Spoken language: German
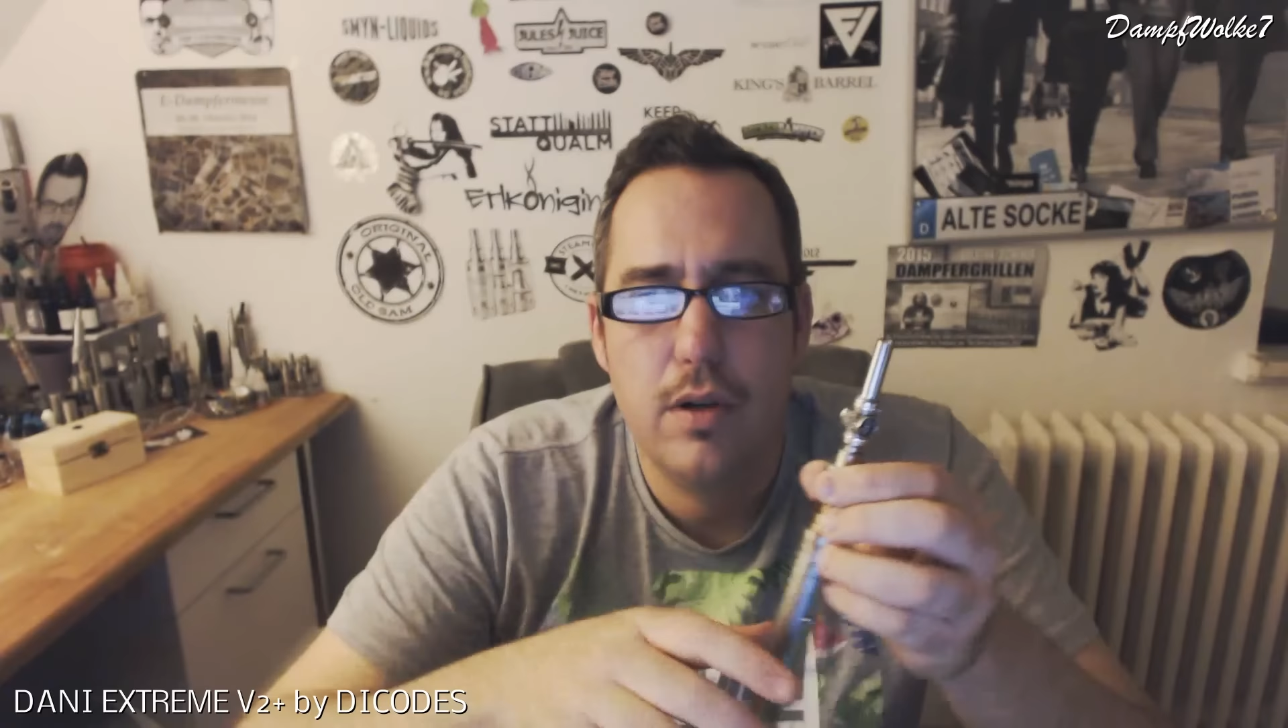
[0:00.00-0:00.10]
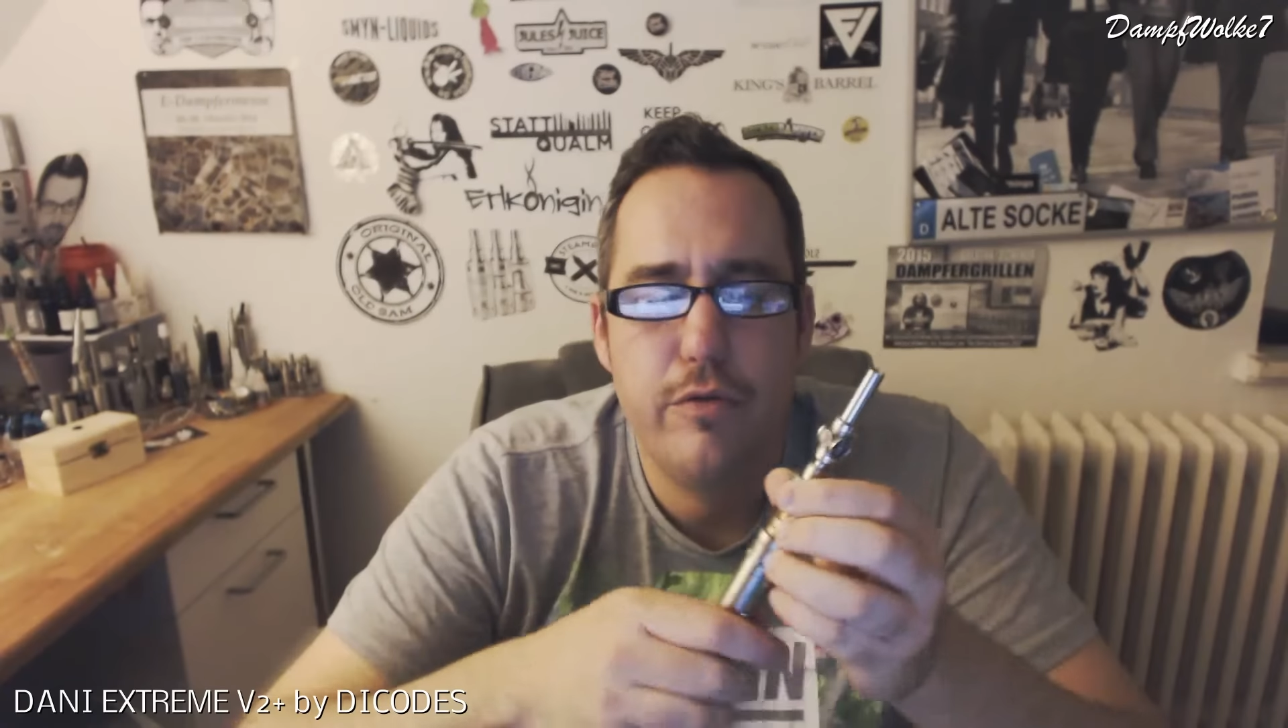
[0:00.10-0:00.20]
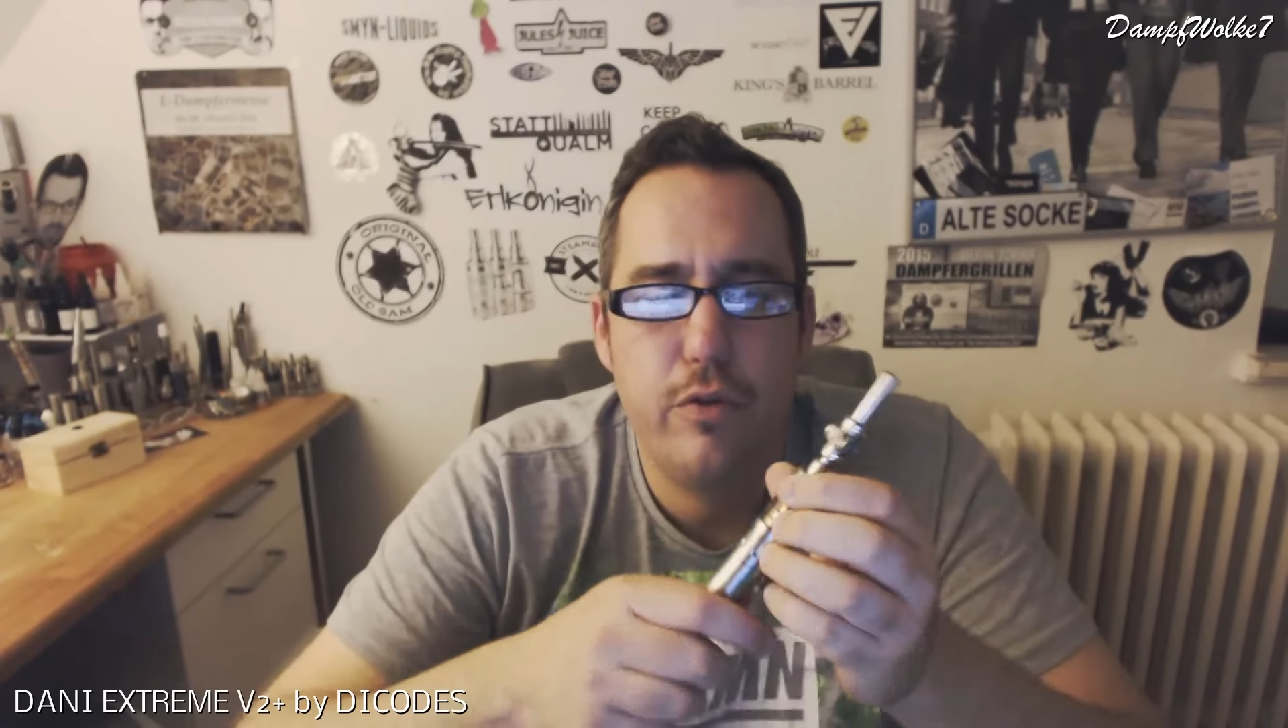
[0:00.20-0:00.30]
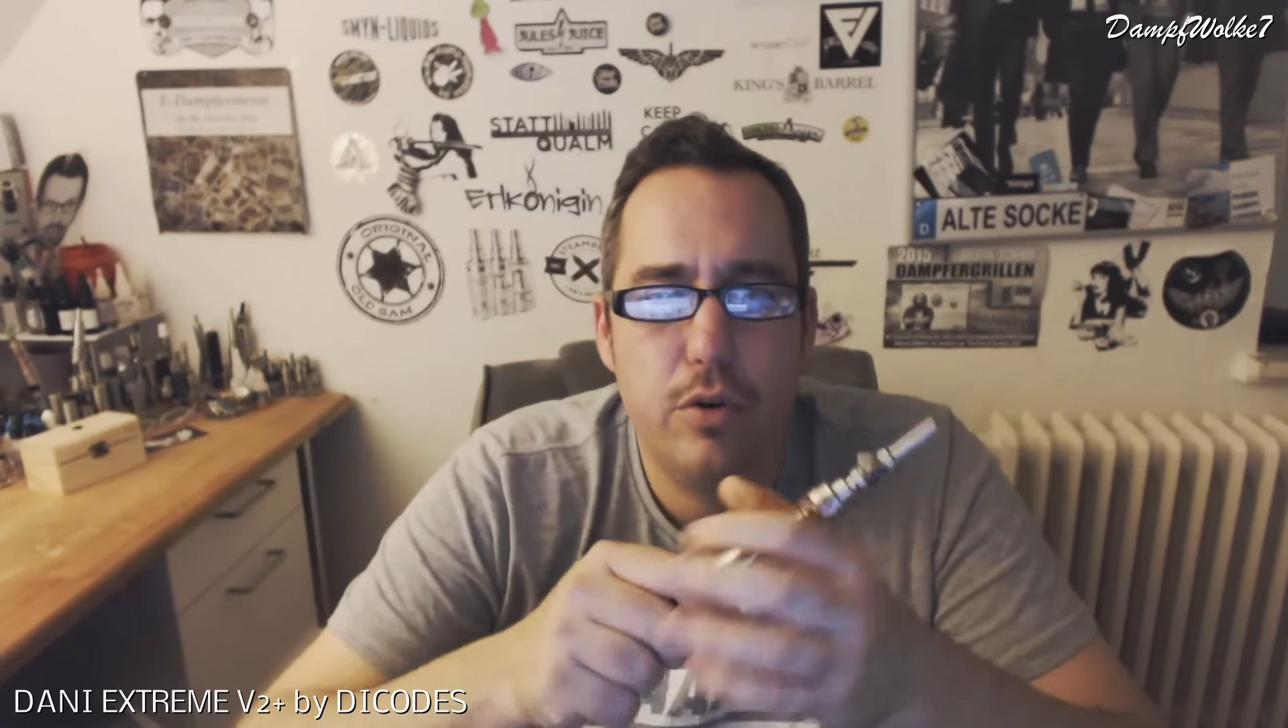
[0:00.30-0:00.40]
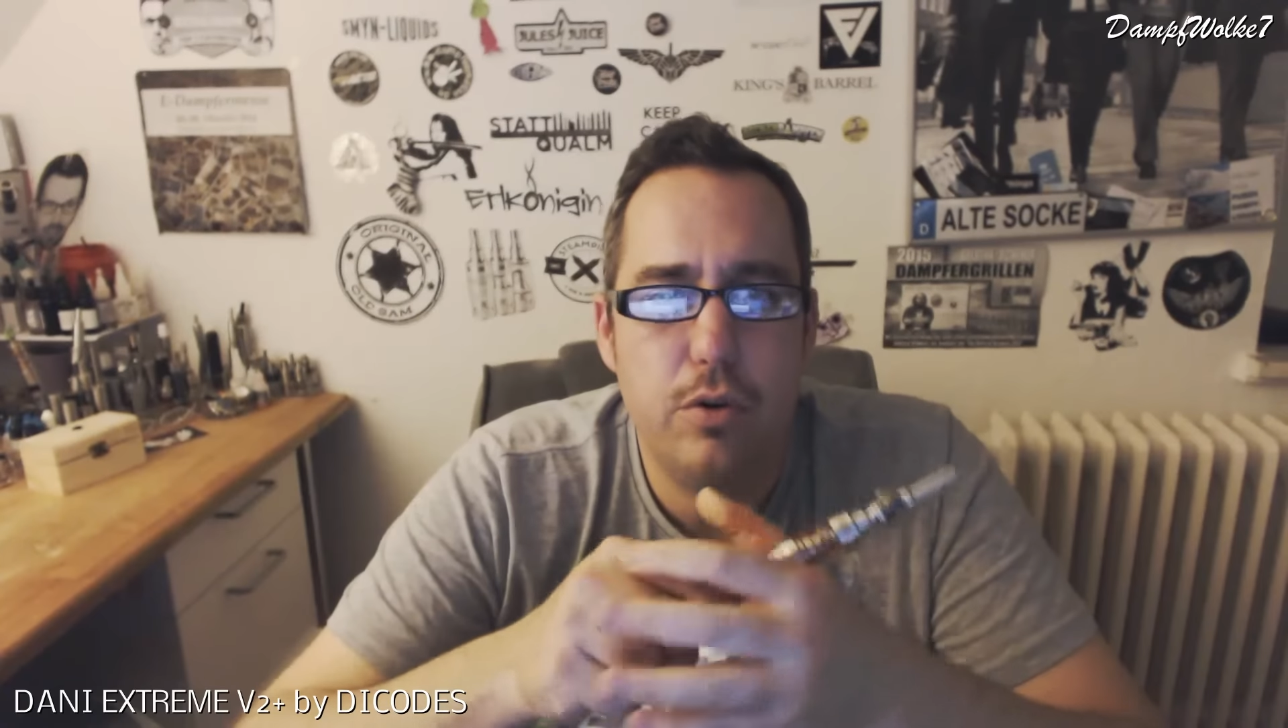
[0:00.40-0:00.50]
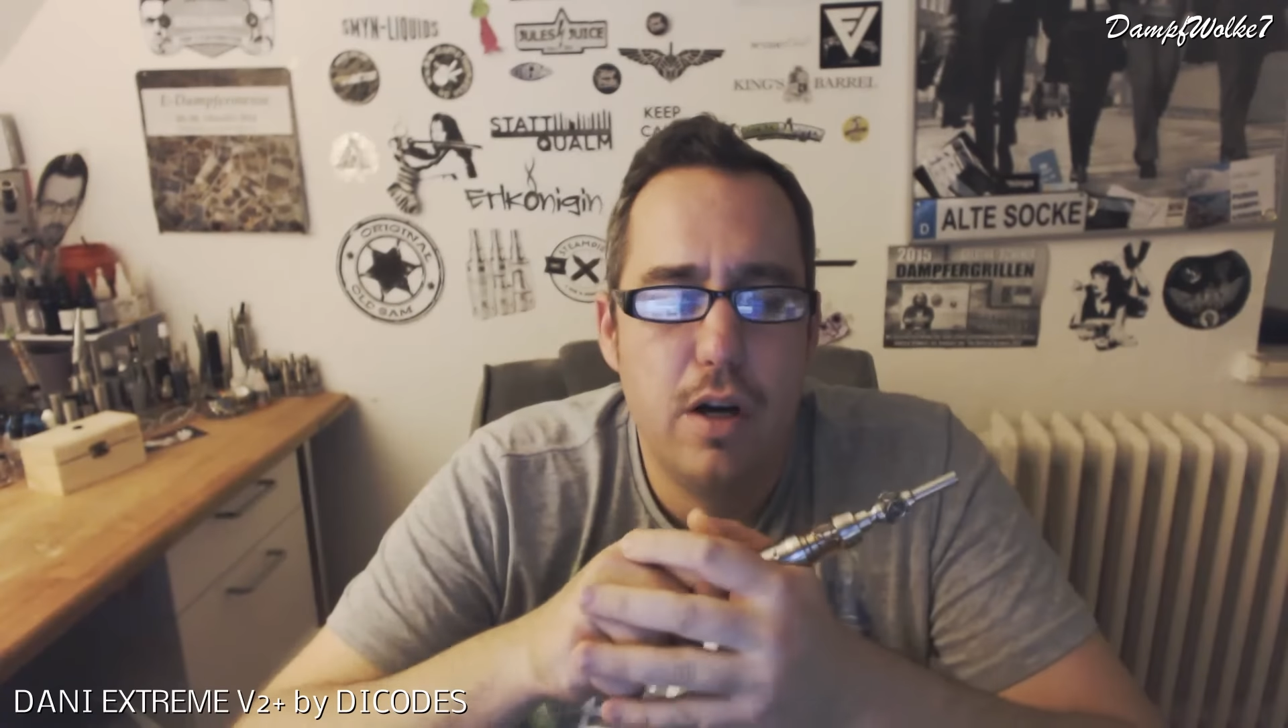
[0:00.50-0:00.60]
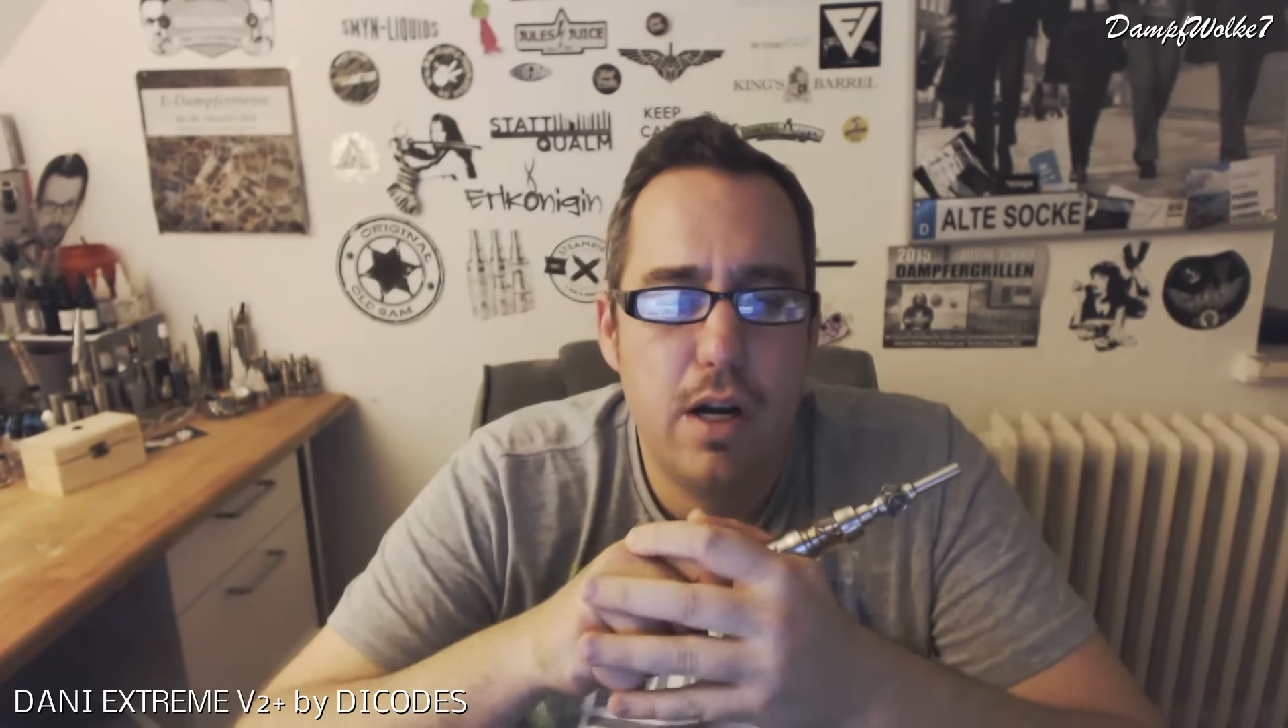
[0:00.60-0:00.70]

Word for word: nach vorne